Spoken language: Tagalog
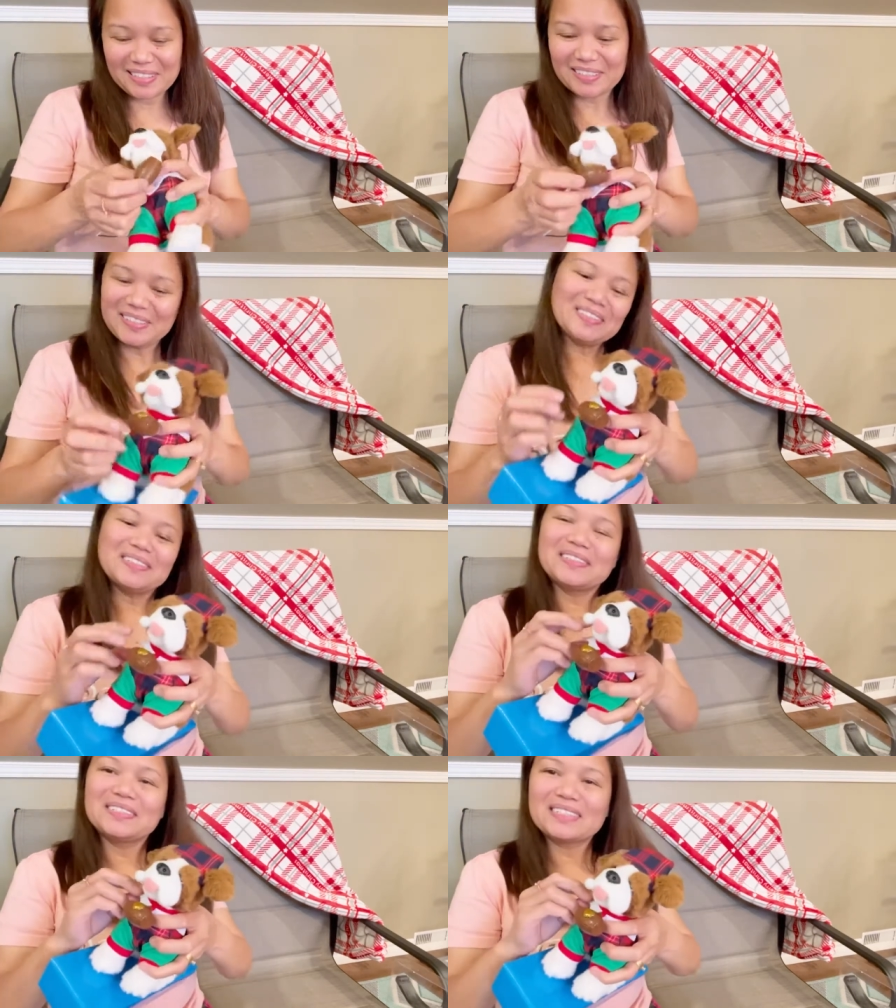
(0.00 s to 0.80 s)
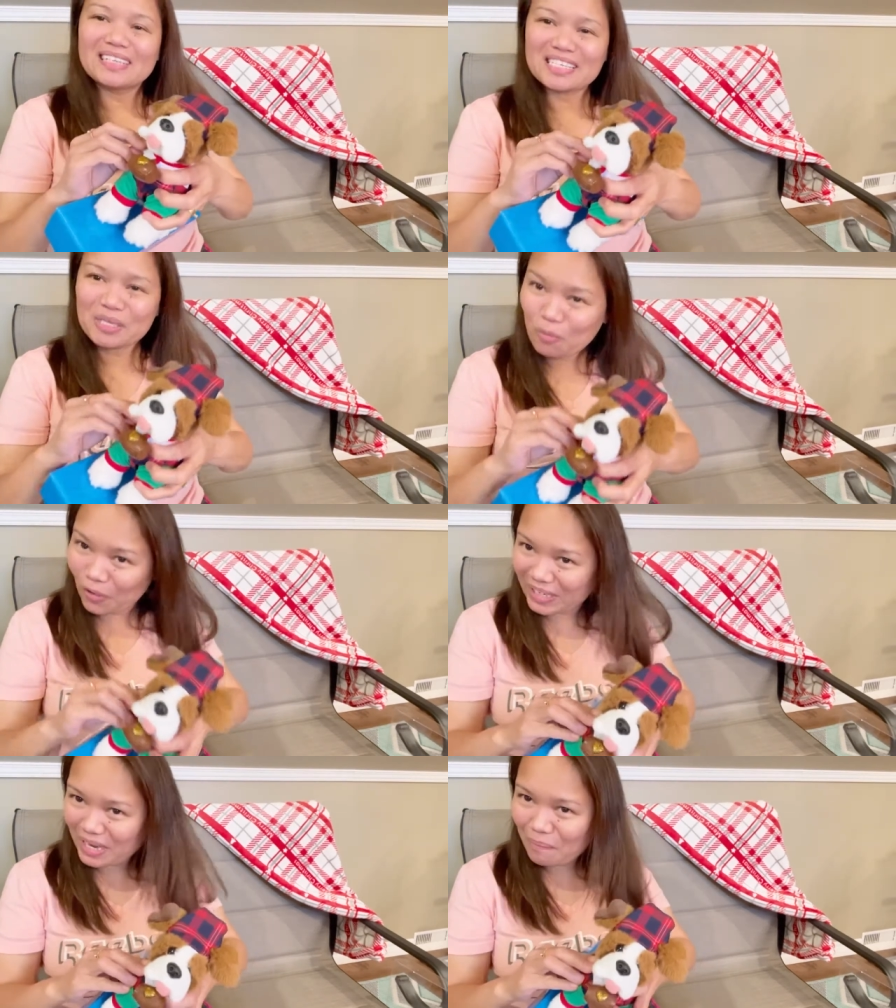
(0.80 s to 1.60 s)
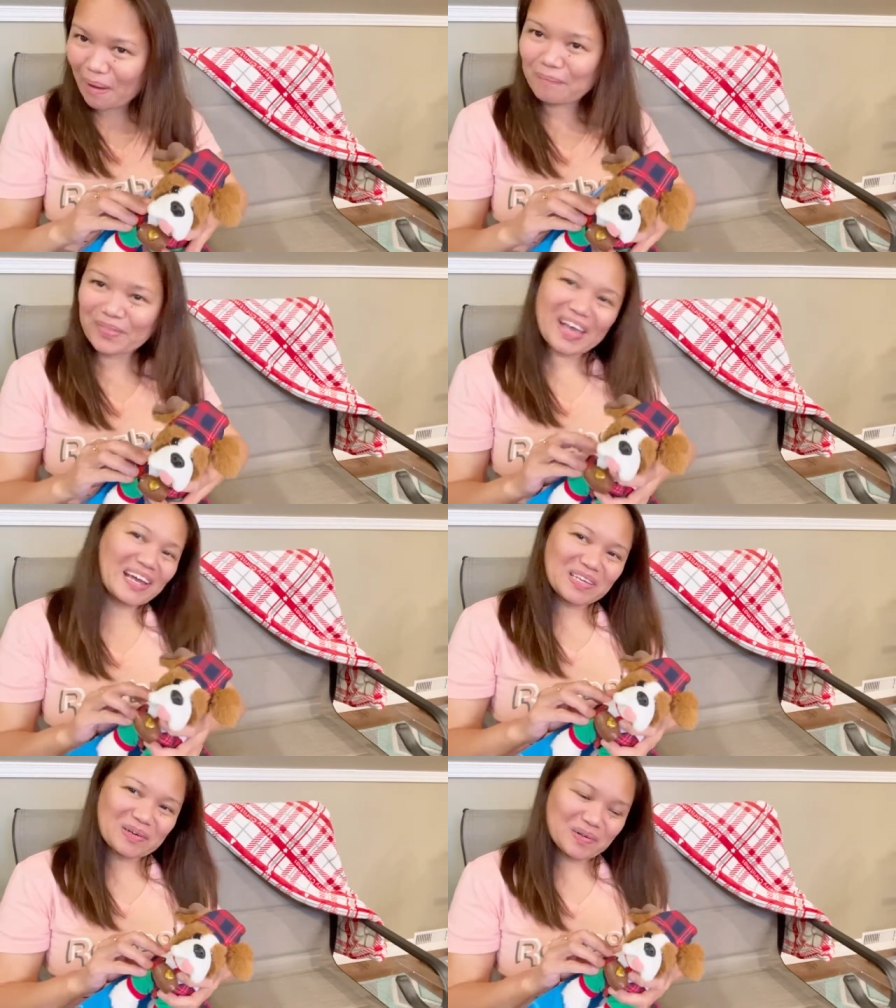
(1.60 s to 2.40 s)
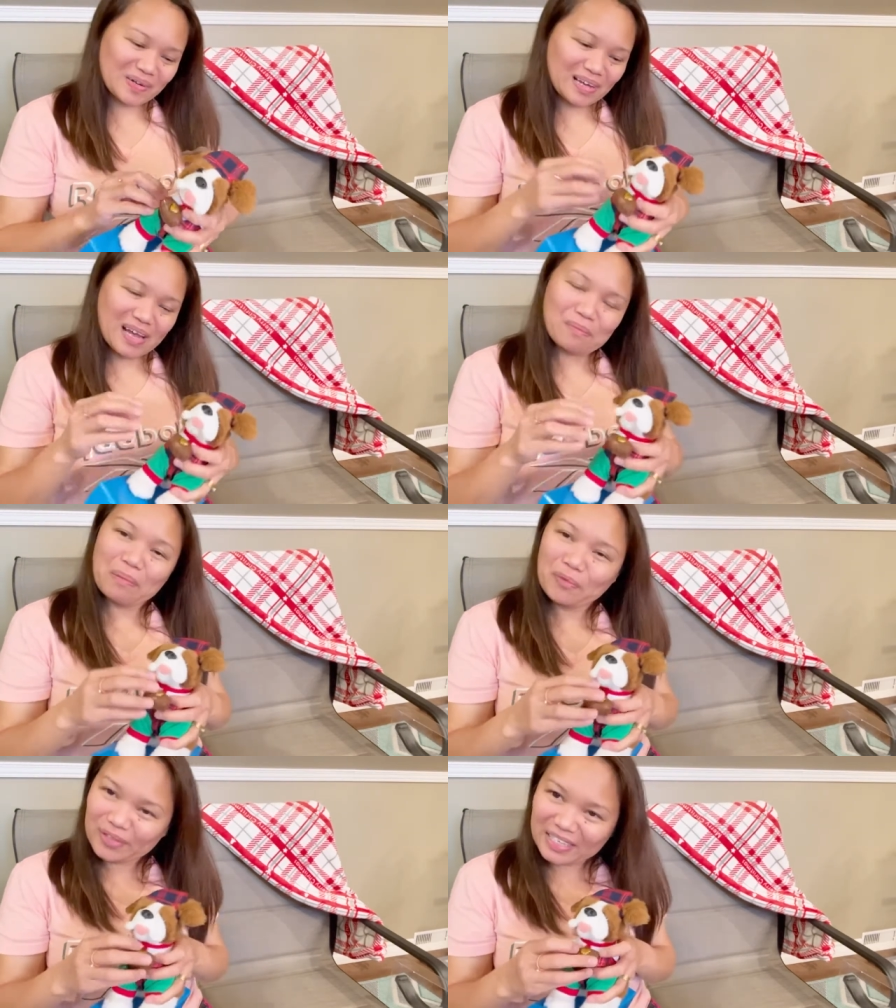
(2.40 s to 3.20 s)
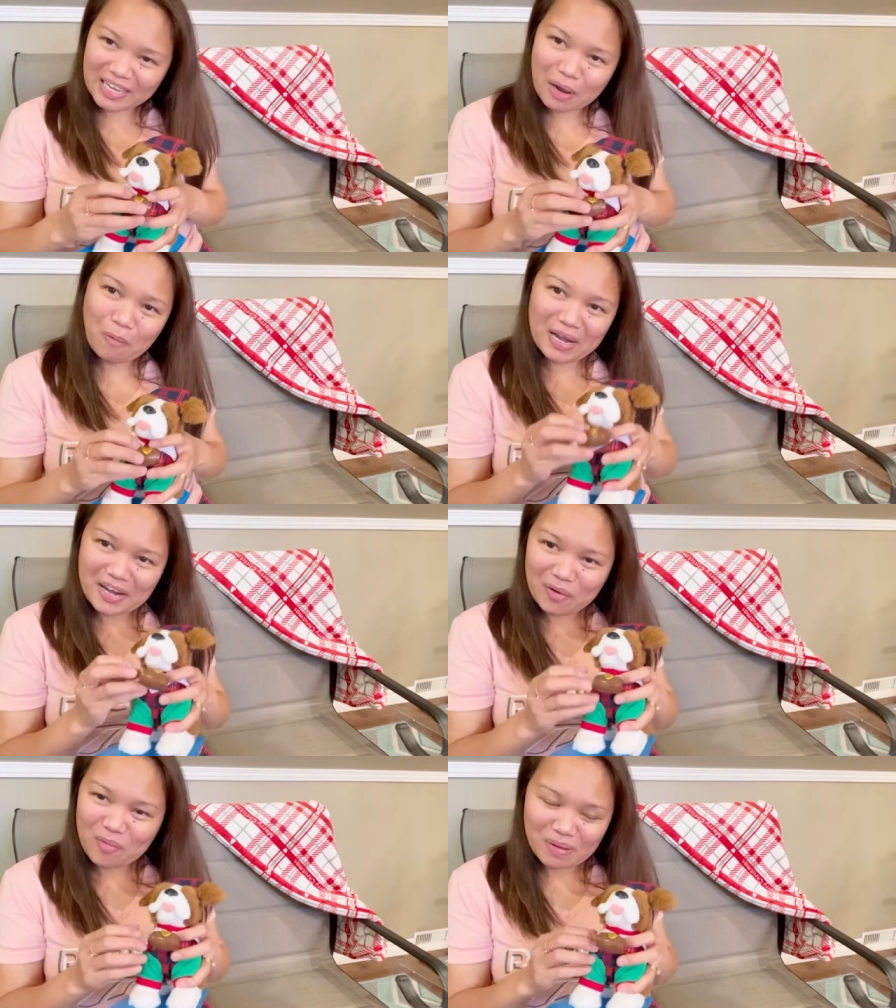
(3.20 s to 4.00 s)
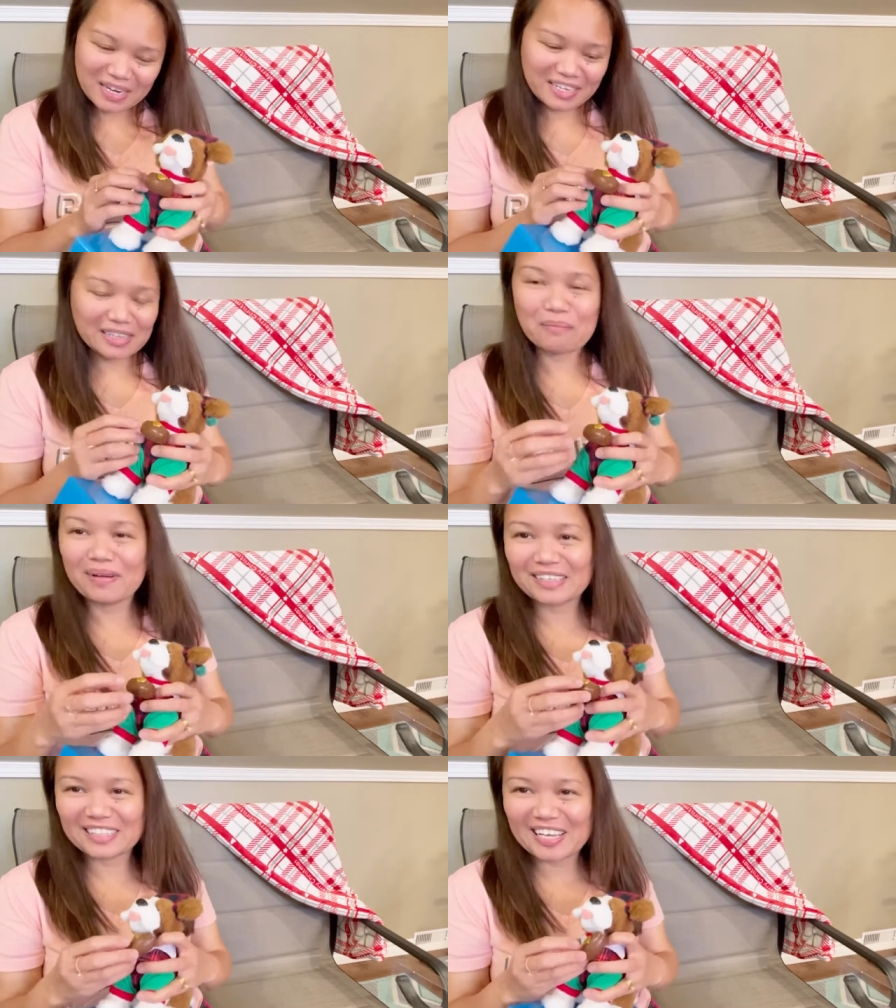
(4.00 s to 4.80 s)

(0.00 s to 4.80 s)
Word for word: yun. Kasi working mom tayo. Mabuti na lang wala na akong maliit na bata.